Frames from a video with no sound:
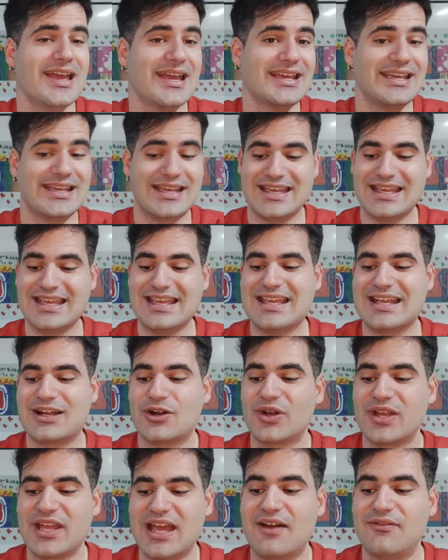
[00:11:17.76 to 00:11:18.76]
y, y
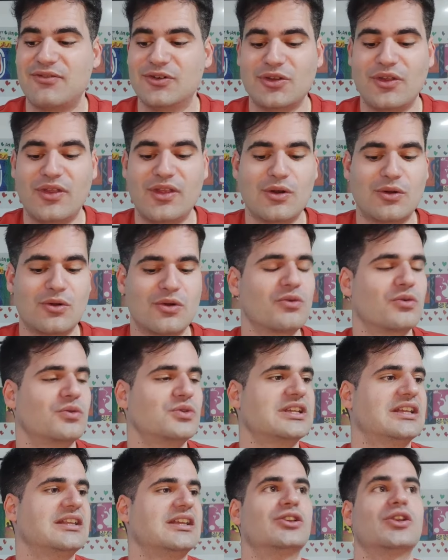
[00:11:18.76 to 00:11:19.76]
cogía la fotos de los
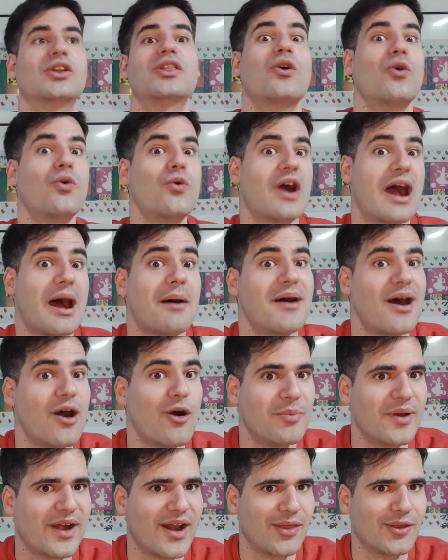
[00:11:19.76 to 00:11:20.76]
concursantes. Entonces jugaba a
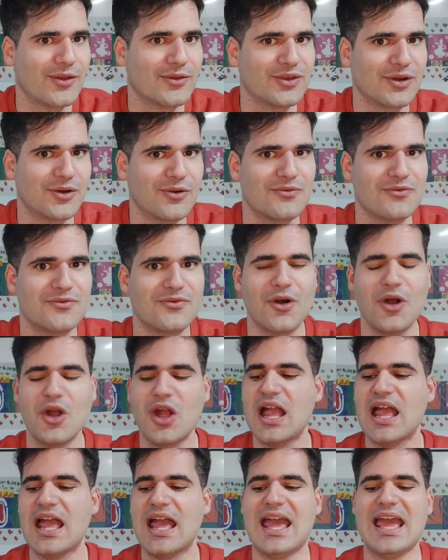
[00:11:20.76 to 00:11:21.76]
Operación Triunfo.
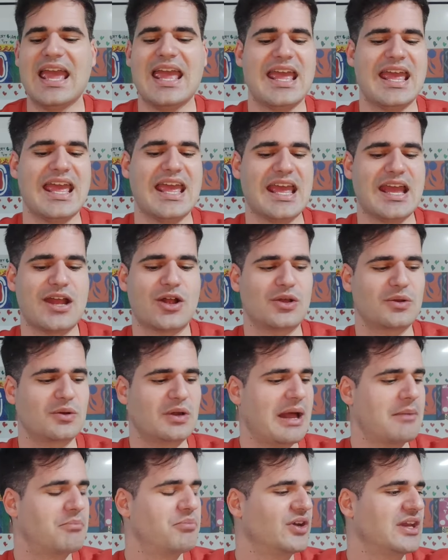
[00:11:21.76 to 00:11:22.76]
Eh,
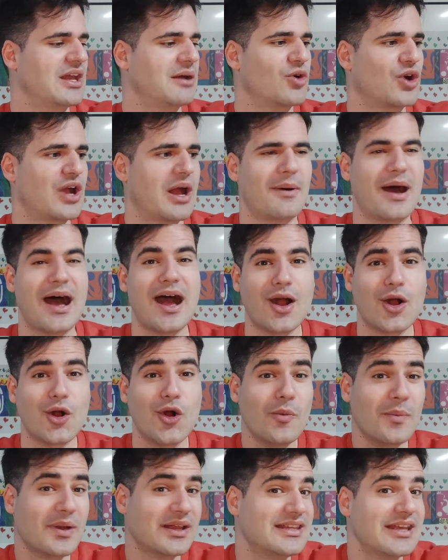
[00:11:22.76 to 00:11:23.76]
las ponía boca
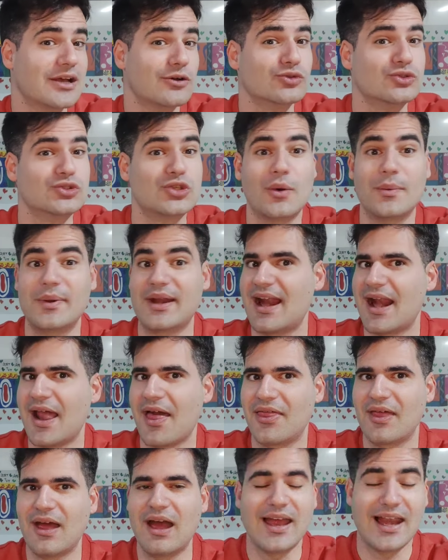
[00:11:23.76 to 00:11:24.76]
abajo, metía un sobre
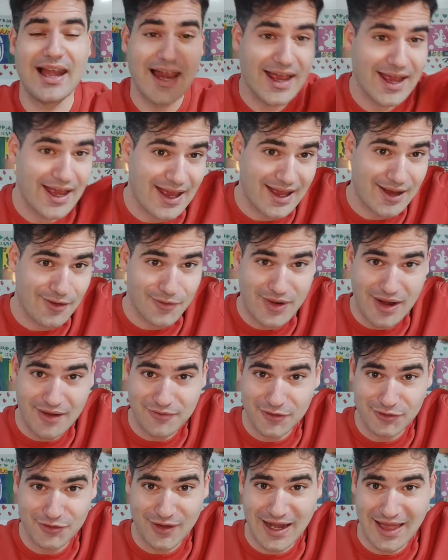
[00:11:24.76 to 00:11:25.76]
eh, una
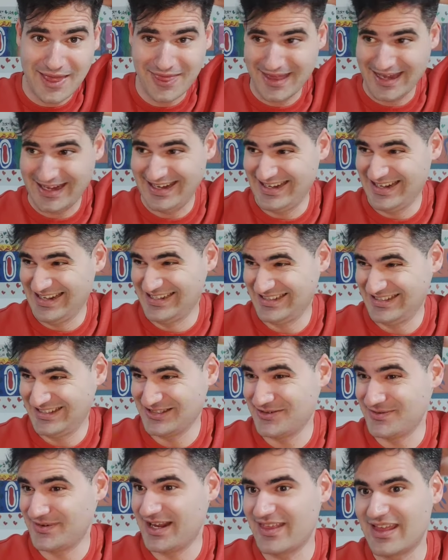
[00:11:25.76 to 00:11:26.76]
foto al azar en el
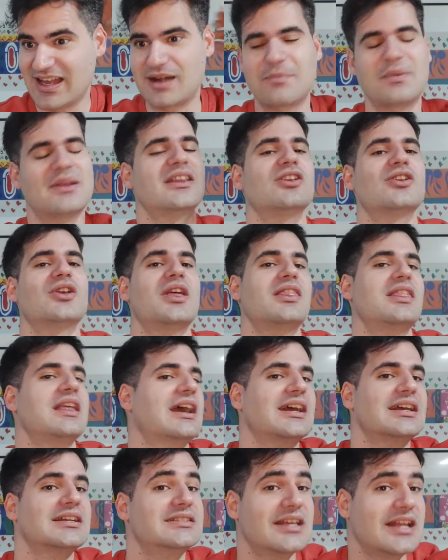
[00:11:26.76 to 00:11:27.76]
sobre y de repente yo
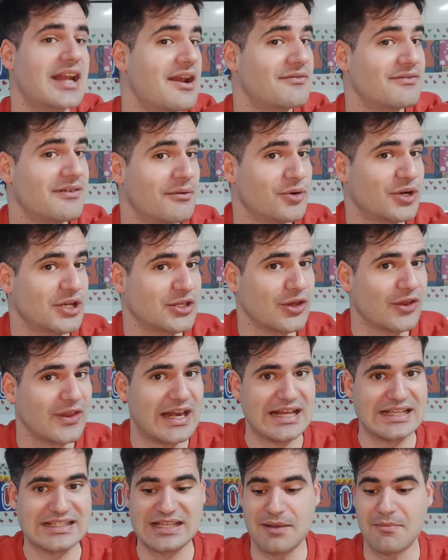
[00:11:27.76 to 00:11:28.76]
decía que ese era el favorito de
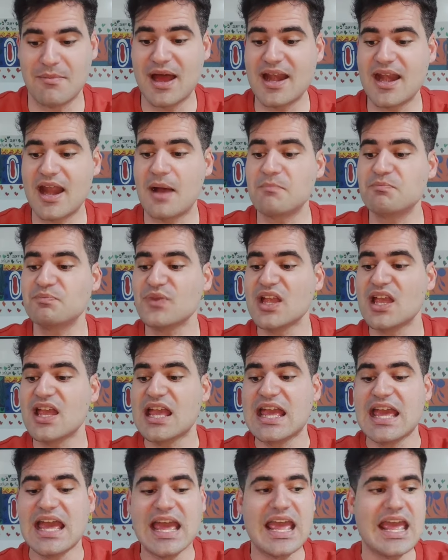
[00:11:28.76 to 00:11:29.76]
la semana.
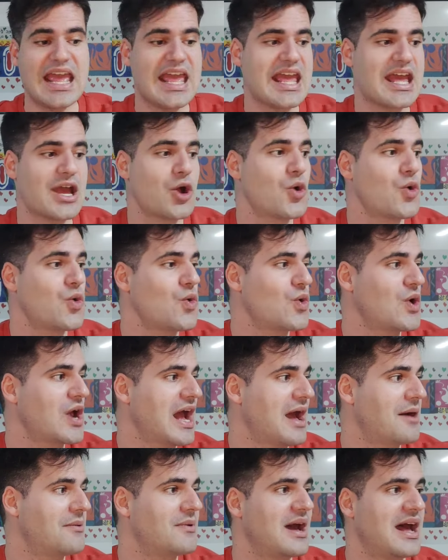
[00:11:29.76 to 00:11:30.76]
Eh,
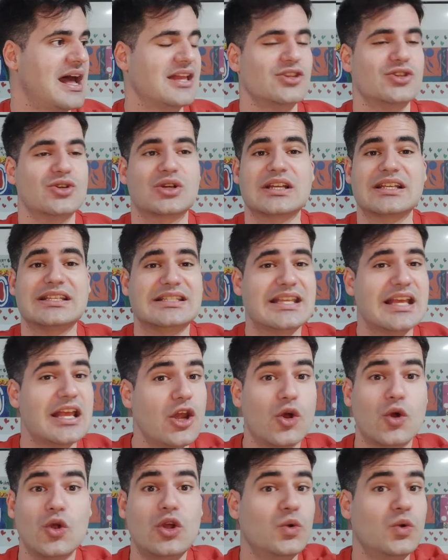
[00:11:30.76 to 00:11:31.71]
jugaba, yo qué sé,